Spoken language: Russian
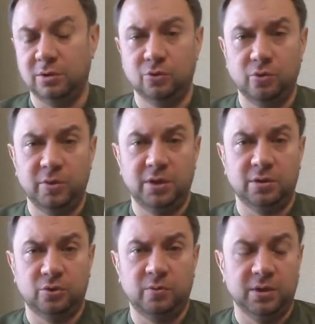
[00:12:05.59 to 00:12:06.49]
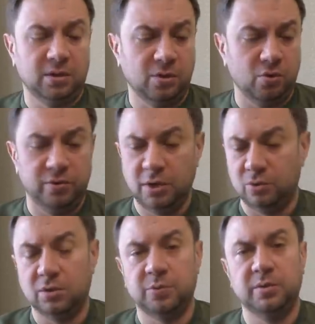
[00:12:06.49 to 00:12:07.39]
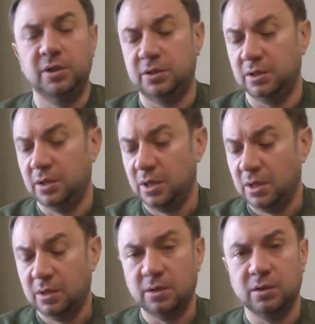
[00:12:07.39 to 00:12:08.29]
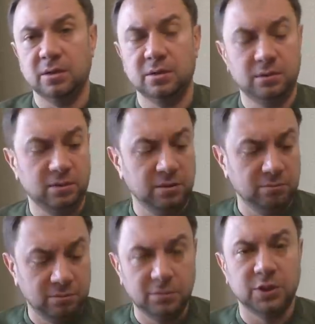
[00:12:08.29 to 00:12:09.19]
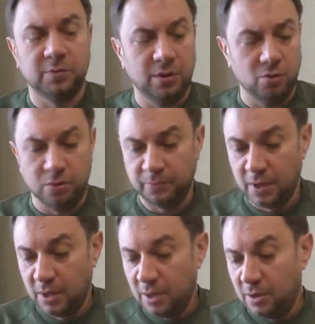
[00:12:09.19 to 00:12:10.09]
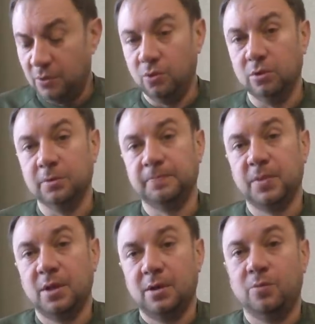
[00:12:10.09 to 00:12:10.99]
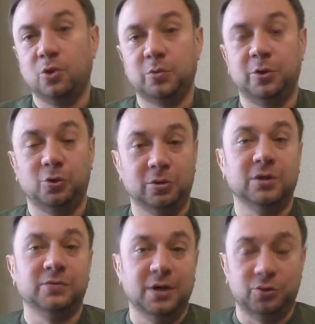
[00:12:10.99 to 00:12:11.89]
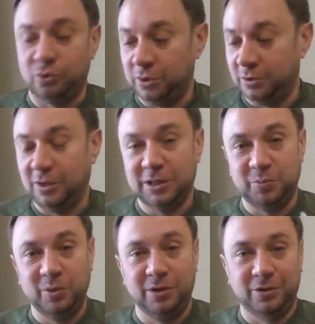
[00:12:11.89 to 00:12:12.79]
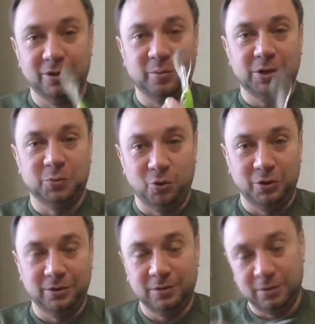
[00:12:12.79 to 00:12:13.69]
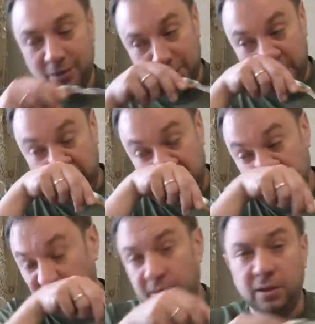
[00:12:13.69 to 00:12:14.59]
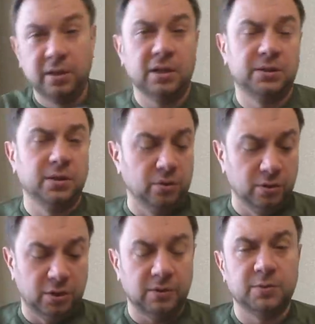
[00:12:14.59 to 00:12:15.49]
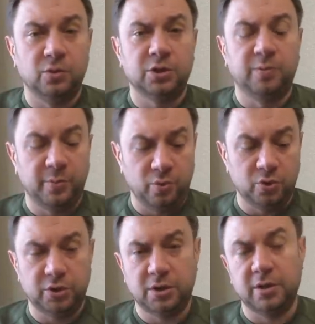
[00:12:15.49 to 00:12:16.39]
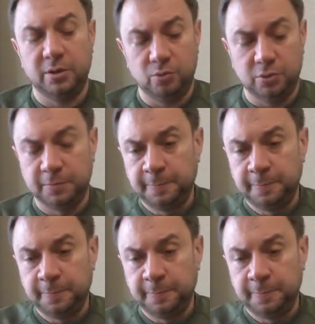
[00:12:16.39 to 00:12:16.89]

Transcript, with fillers: Но у меня инструмента такого нету, и распилить я э, не смогу. Вот. Может быть, кто-то из вас уже распилит и посмотрит данные приманки. Или я сделаю это, возможно, попозже как-нибудь.